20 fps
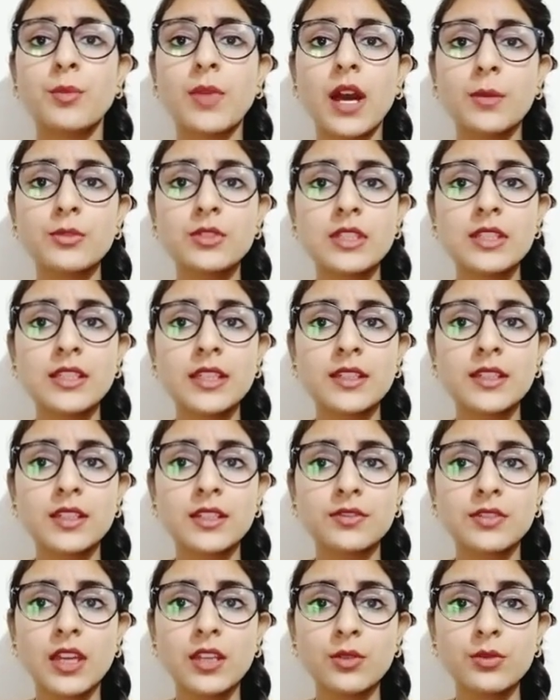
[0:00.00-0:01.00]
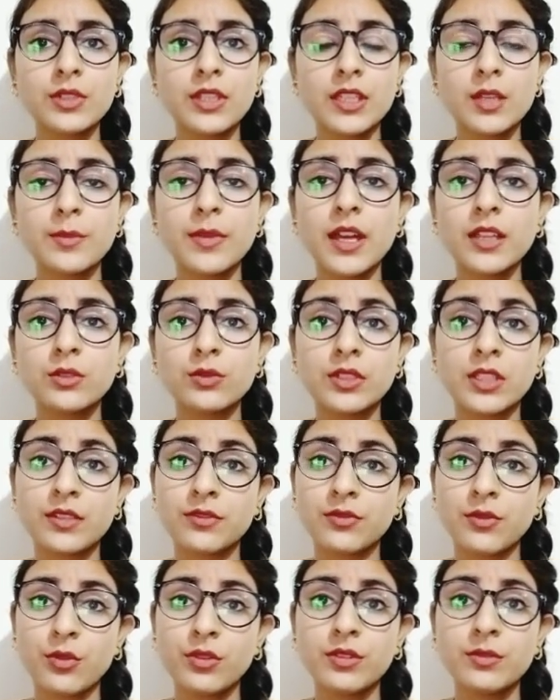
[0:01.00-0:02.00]
बाबू सिंह के गिरफ्तार होने के बाद
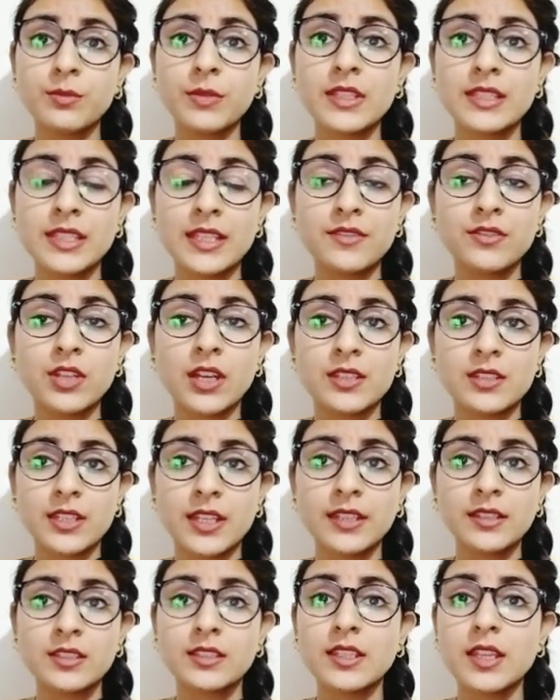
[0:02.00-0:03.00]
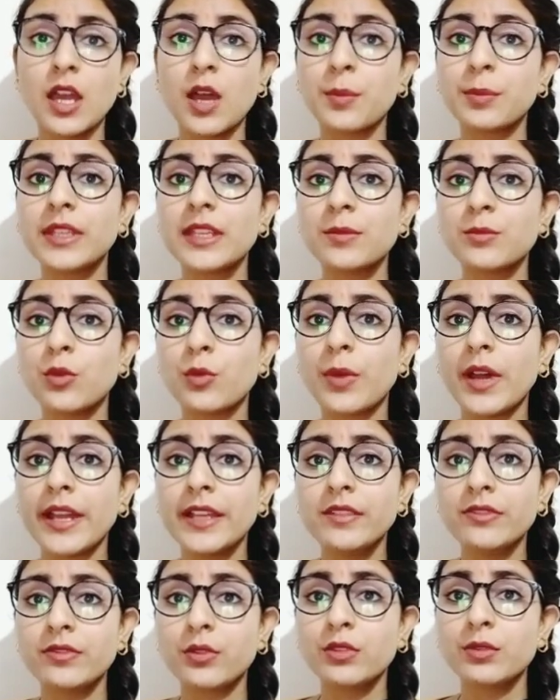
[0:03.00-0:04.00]
उनके फोन में सेव कॉन्टेक्ट ने अपने
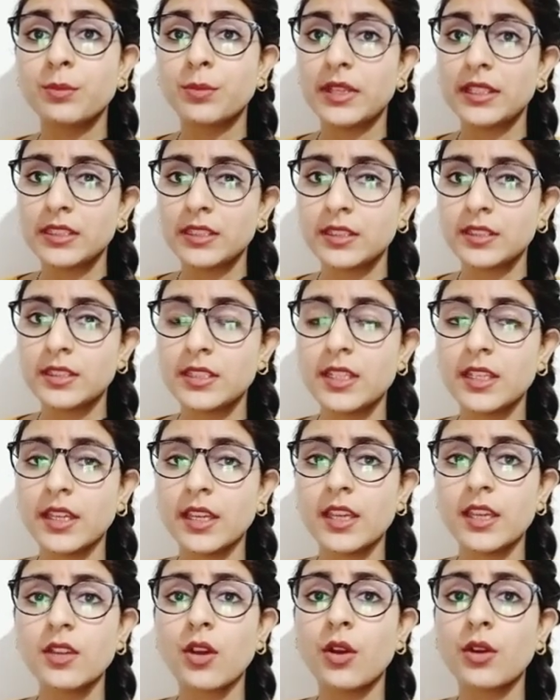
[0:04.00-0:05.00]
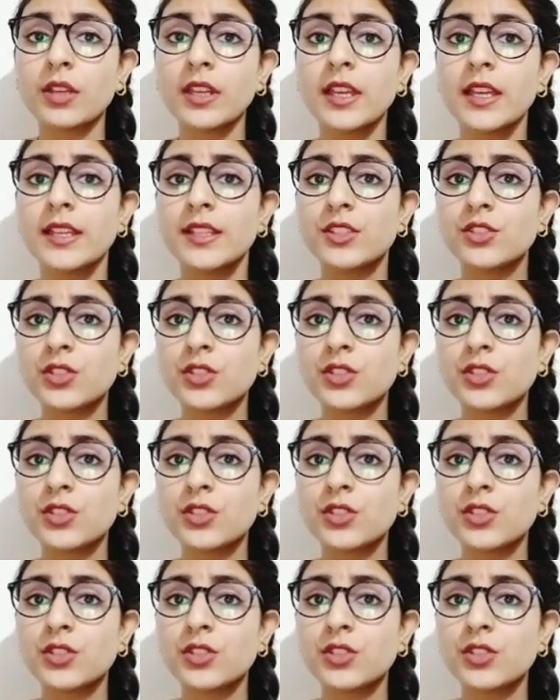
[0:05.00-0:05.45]
मोबाइल फोन बंद कर दिए हैं और